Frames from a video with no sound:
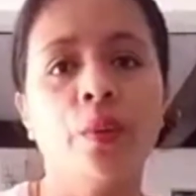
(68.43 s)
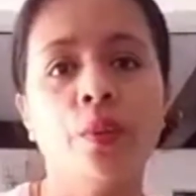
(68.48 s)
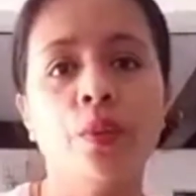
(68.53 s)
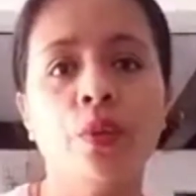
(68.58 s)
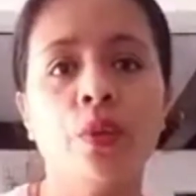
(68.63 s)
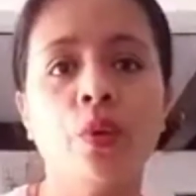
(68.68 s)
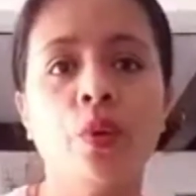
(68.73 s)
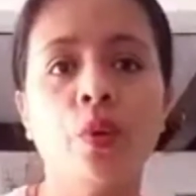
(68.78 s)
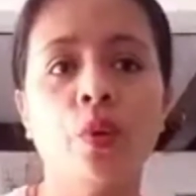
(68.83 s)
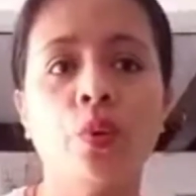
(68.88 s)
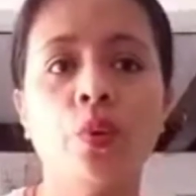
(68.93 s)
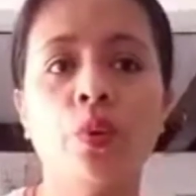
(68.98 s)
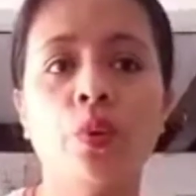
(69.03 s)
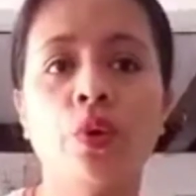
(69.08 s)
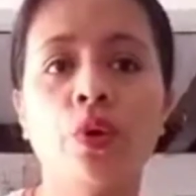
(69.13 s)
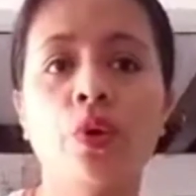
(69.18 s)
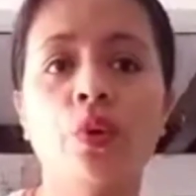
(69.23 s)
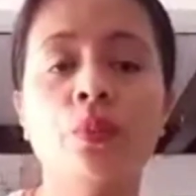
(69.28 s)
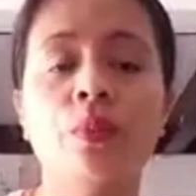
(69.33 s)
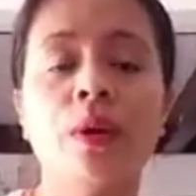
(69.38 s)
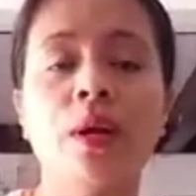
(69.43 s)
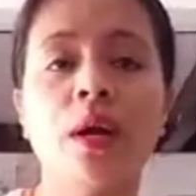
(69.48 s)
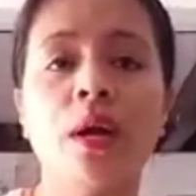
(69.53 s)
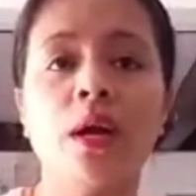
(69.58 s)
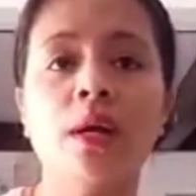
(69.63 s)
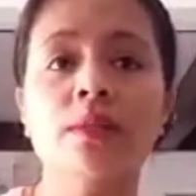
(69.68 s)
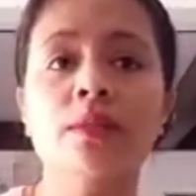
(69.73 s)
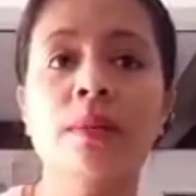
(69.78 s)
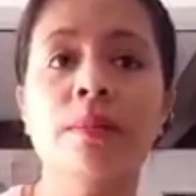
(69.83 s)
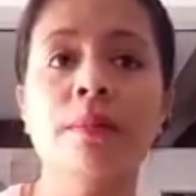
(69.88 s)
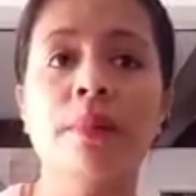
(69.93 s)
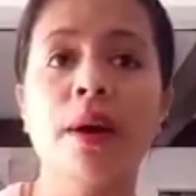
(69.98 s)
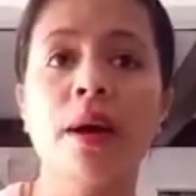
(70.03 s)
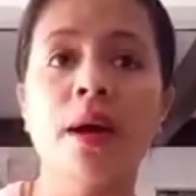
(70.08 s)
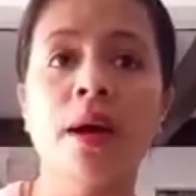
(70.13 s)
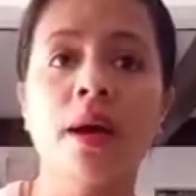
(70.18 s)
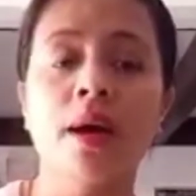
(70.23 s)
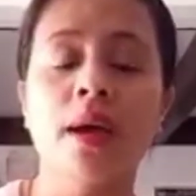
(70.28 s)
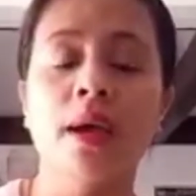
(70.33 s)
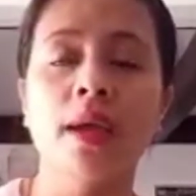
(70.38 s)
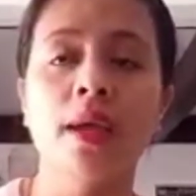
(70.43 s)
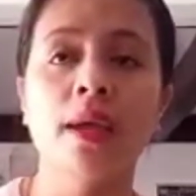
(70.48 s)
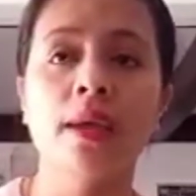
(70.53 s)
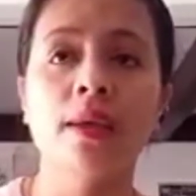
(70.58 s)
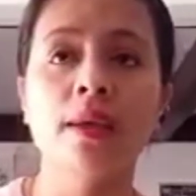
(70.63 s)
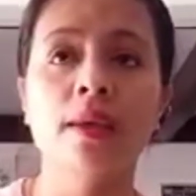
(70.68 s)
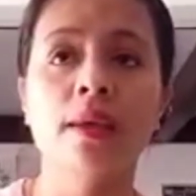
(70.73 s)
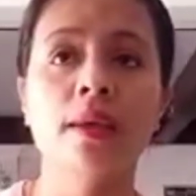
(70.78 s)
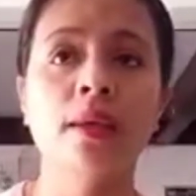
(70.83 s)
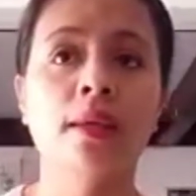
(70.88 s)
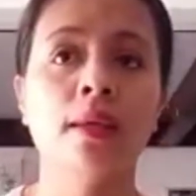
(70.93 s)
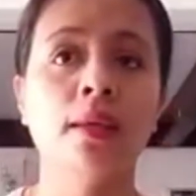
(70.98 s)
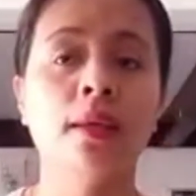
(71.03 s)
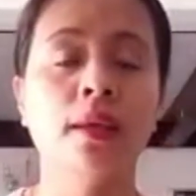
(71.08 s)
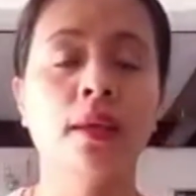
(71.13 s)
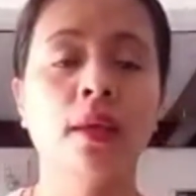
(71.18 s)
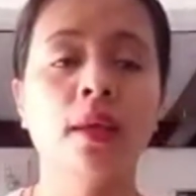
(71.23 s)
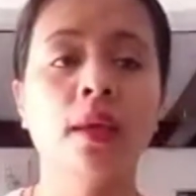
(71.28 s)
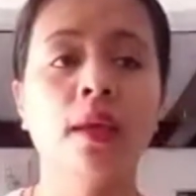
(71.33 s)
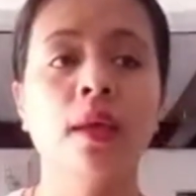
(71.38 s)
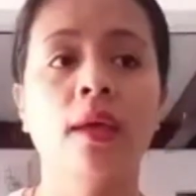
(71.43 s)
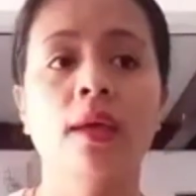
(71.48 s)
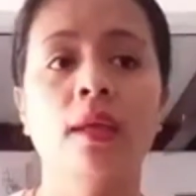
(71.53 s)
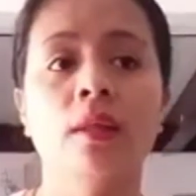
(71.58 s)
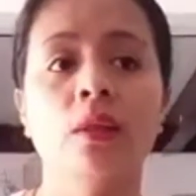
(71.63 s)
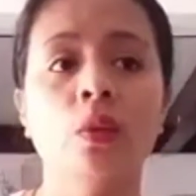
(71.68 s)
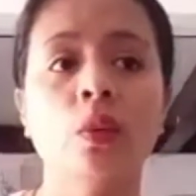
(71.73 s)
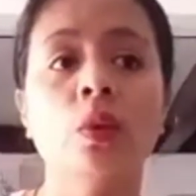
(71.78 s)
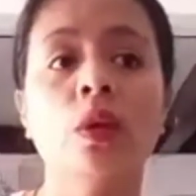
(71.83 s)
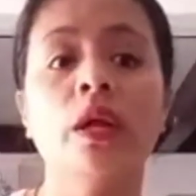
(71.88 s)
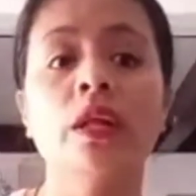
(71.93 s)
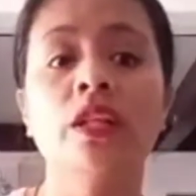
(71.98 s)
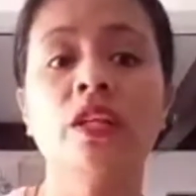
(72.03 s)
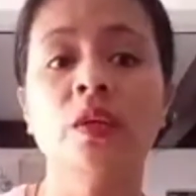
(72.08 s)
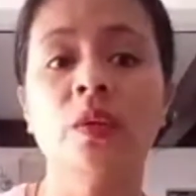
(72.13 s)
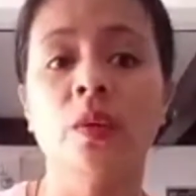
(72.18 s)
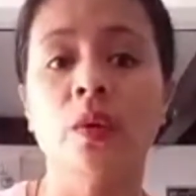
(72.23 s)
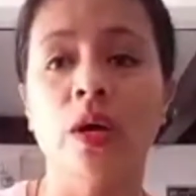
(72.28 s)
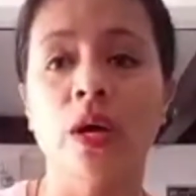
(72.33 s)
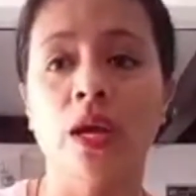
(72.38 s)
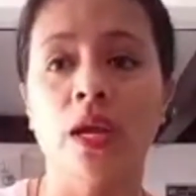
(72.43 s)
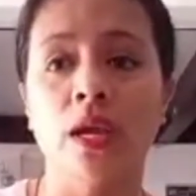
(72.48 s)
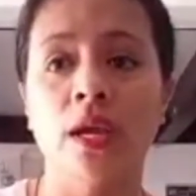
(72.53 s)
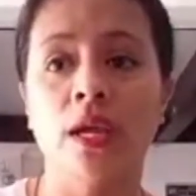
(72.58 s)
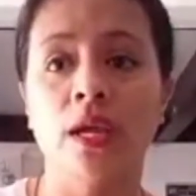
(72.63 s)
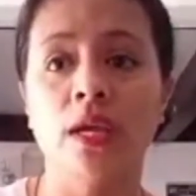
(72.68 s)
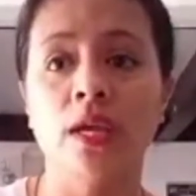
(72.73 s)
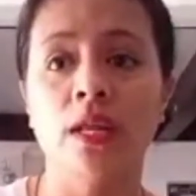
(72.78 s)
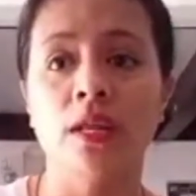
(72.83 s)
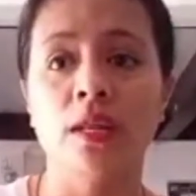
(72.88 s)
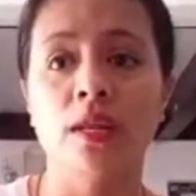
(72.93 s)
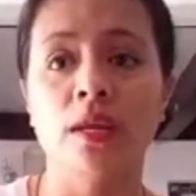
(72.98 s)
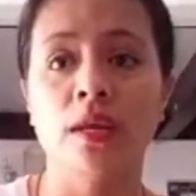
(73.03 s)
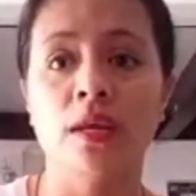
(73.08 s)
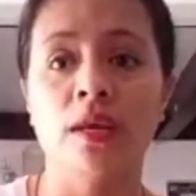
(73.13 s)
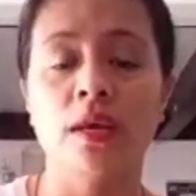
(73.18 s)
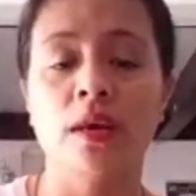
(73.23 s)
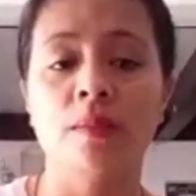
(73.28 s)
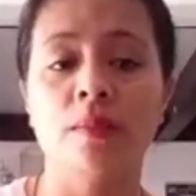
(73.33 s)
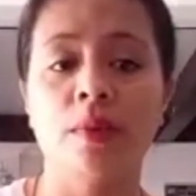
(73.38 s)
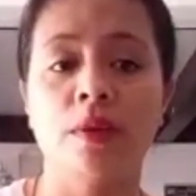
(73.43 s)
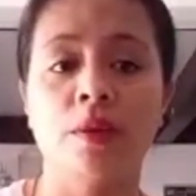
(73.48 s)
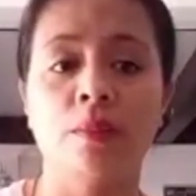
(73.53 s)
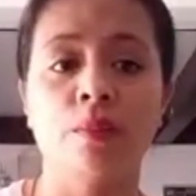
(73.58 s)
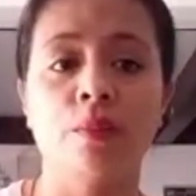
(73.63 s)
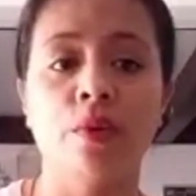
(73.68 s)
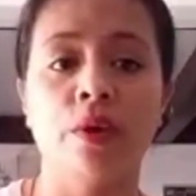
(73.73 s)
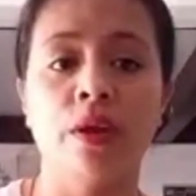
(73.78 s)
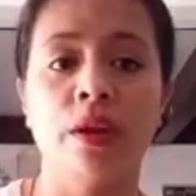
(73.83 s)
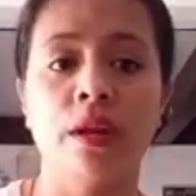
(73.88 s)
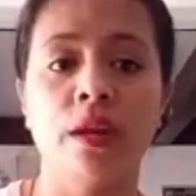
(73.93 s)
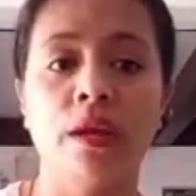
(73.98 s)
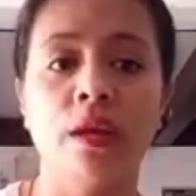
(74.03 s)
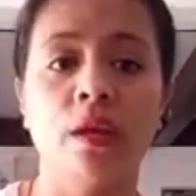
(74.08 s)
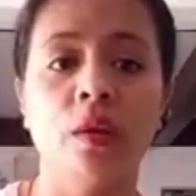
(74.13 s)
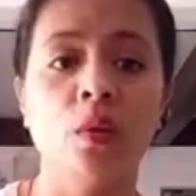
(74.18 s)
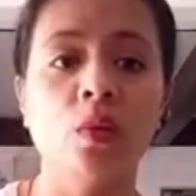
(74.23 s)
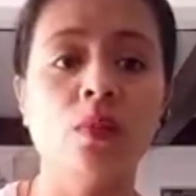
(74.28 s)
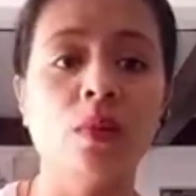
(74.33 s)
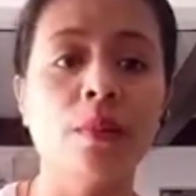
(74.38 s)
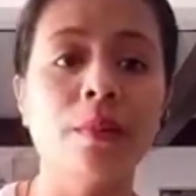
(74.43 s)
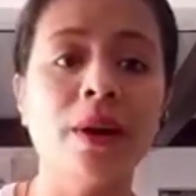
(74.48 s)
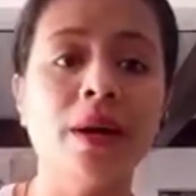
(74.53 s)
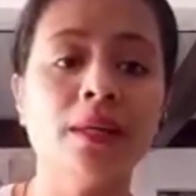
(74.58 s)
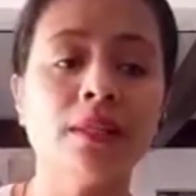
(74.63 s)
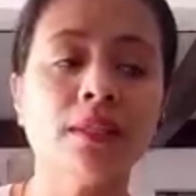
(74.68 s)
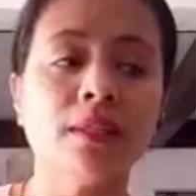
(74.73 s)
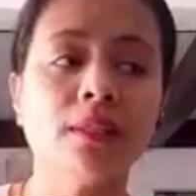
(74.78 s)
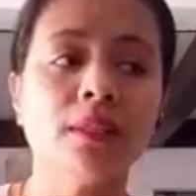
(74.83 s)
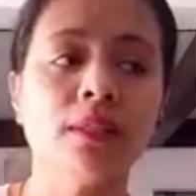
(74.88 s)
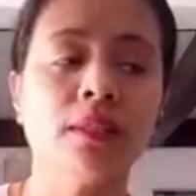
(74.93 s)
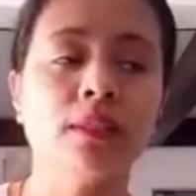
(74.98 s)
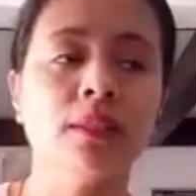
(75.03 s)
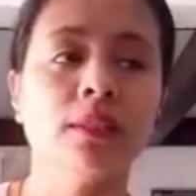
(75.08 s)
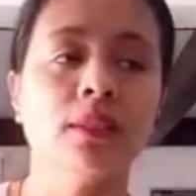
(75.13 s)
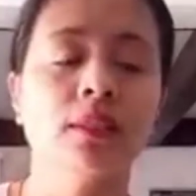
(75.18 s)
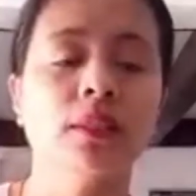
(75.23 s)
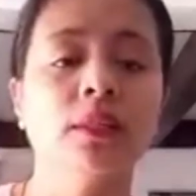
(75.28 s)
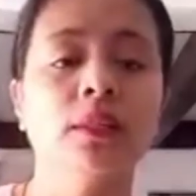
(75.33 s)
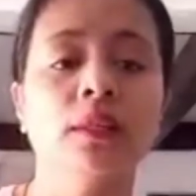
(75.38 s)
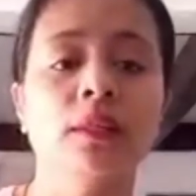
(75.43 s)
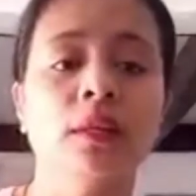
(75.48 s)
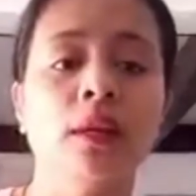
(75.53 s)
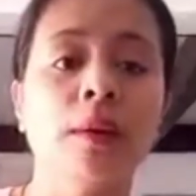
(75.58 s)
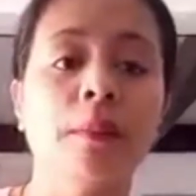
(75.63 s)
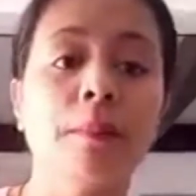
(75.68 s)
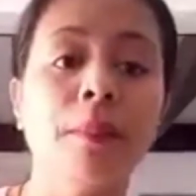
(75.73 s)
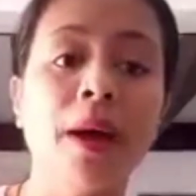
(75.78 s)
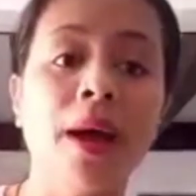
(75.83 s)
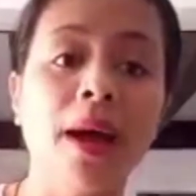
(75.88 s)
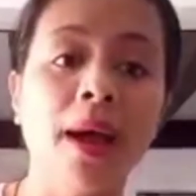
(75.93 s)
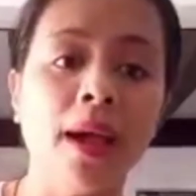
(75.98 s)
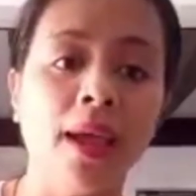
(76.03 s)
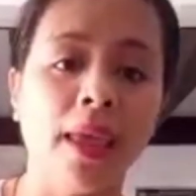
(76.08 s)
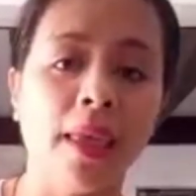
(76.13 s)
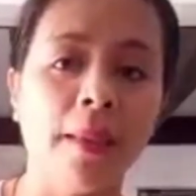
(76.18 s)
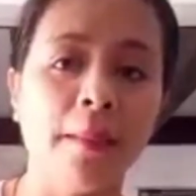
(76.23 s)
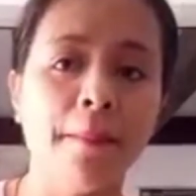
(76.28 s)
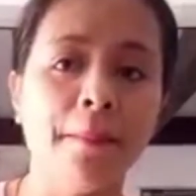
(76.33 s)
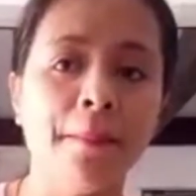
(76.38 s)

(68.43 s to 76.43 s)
Nung yung mga kasambahay tulad ko ay hindi kami pwedeng lumabas ng bahay